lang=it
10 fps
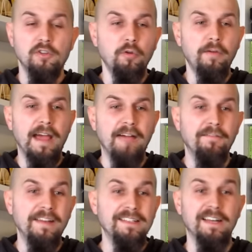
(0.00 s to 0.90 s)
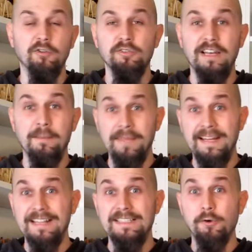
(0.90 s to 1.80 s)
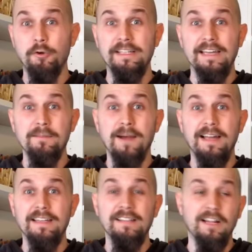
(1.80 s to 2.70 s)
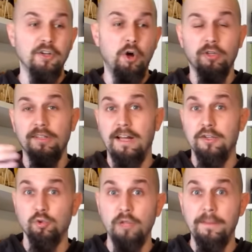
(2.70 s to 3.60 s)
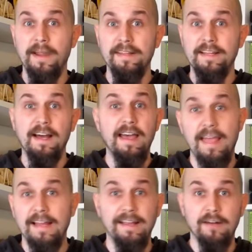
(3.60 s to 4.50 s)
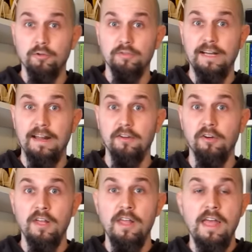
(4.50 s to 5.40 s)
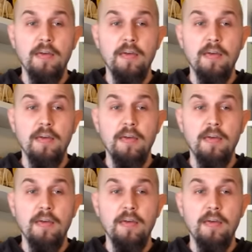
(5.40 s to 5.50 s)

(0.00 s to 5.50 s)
dove avvennero delle migrazioni di animali dal nord al Sud America e anche al contrario.